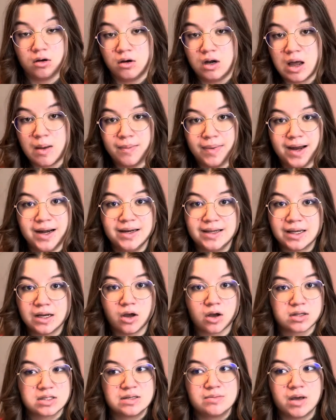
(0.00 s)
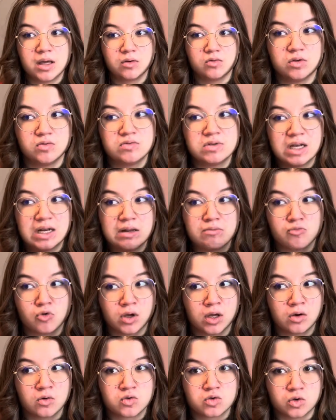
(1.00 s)
l'appel qui leur dit bah écoutez vous allez
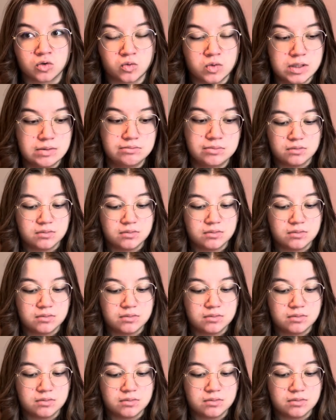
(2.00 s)
mourir aujourd'hui.